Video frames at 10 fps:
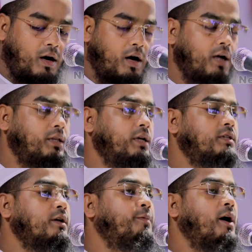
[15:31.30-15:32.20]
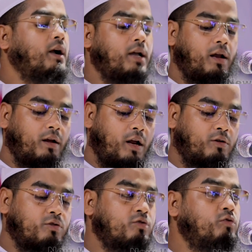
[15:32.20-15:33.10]
হাদিসে পাকে আল্লাহ
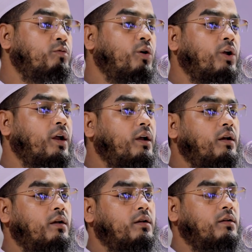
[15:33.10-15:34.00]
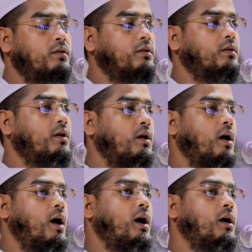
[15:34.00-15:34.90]
রসুল বলেন
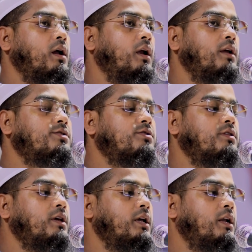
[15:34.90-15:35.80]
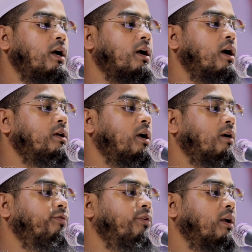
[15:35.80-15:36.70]
আখলিস দিন
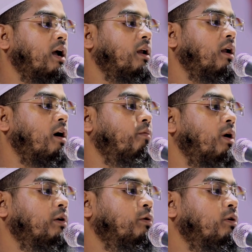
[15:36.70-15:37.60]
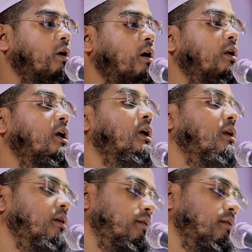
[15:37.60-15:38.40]
ইয়াকফিকাল আমালুল কালিল